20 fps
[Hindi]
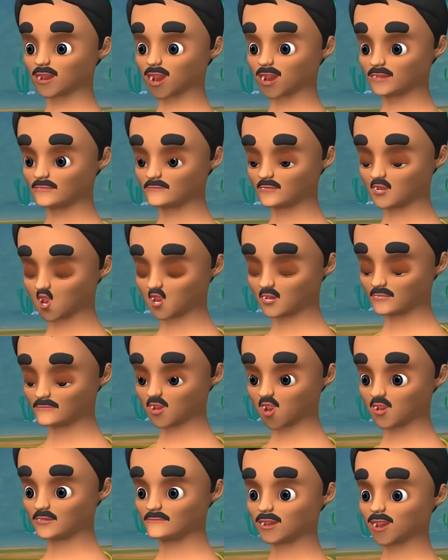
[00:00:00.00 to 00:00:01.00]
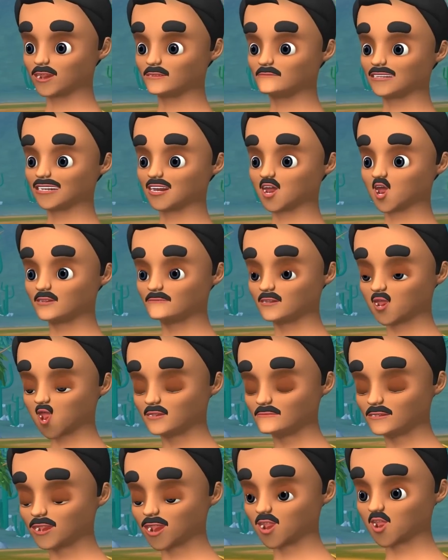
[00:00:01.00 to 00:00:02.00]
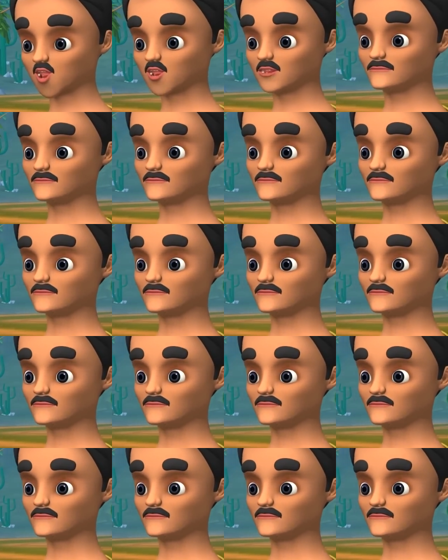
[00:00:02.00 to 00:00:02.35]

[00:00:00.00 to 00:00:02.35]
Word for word: शायद हमारी किस्मत ही खुल जाए